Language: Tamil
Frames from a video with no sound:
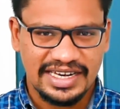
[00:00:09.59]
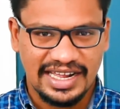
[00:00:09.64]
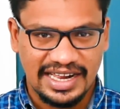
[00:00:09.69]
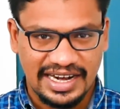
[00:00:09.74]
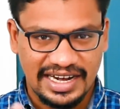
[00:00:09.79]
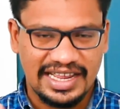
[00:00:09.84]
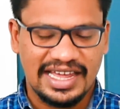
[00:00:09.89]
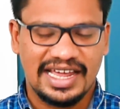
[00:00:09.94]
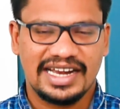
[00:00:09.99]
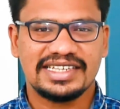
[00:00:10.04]

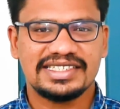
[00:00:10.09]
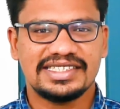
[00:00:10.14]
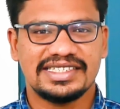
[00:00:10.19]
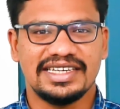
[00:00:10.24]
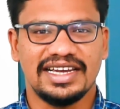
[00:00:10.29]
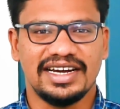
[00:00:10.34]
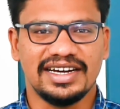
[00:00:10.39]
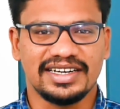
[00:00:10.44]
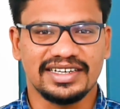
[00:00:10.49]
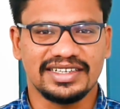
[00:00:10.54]
நிறைய
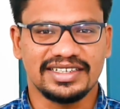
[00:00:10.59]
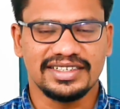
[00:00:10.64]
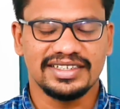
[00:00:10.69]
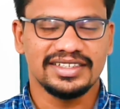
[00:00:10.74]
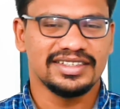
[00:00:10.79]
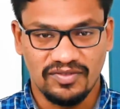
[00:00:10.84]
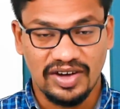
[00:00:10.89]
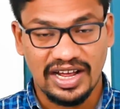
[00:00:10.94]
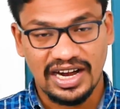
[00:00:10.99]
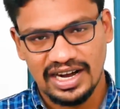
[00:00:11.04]
அரசியல் இருக்கு
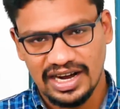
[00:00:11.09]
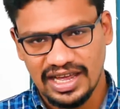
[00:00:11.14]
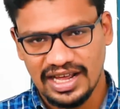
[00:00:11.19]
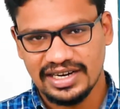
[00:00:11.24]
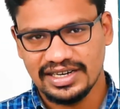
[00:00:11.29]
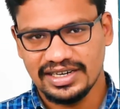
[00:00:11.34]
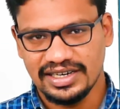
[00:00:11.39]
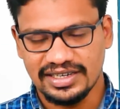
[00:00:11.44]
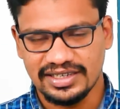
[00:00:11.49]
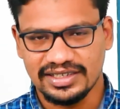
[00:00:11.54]

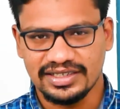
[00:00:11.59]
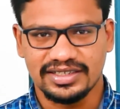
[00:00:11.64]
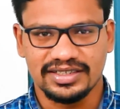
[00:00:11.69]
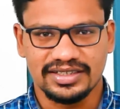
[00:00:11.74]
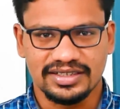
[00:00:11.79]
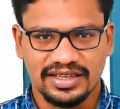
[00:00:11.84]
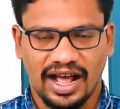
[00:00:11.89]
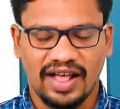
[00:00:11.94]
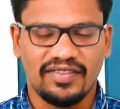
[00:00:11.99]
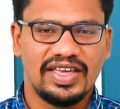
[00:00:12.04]
வரலாறுகள்
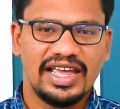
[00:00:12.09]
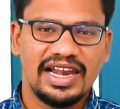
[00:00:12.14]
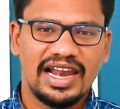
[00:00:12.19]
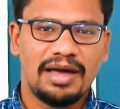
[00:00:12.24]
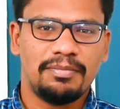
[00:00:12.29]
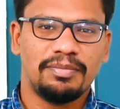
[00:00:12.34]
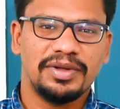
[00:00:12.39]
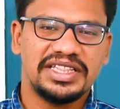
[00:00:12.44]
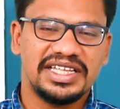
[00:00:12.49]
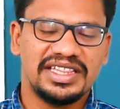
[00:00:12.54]
இருக்கு
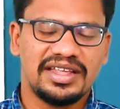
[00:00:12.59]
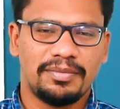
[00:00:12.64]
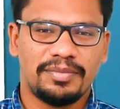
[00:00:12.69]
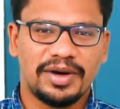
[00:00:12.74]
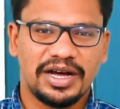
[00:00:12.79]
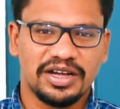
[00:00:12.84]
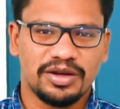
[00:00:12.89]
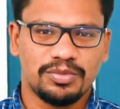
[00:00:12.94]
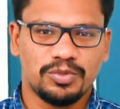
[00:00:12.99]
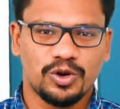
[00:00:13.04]
அதையெல்லாம் பத்தி தான்
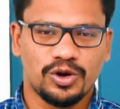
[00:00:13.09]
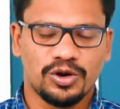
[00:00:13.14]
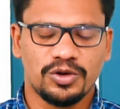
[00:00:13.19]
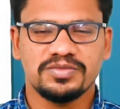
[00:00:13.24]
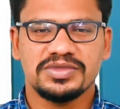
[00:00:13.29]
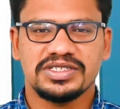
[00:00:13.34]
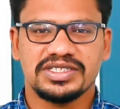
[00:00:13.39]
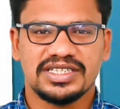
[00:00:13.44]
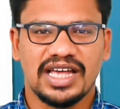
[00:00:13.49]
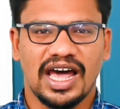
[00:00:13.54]
பார்க்க
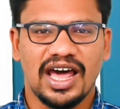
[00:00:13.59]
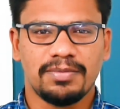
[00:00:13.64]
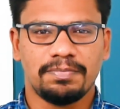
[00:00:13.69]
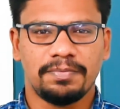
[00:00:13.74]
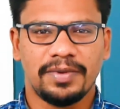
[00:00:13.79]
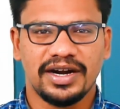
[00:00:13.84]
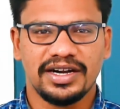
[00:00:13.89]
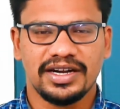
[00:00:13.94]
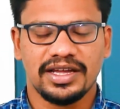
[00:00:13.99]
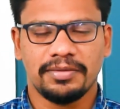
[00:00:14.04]
போறோம்
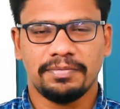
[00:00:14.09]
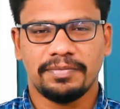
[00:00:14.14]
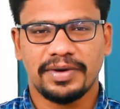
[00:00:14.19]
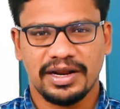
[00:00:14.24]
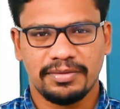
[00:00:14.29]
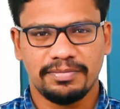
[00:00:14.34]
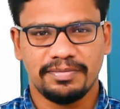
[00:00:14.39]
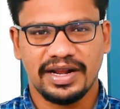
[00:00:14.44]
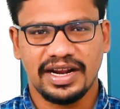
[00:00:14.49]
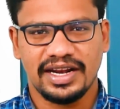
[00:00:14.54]
சார்பாட்டா
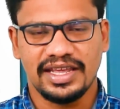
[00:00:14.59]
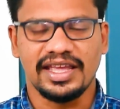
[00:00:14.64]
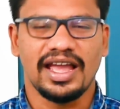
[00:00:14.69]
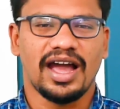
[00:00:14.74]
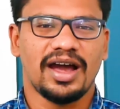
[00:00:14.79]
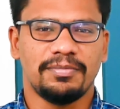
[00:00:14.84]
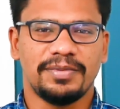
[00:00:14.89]
பரம்பரை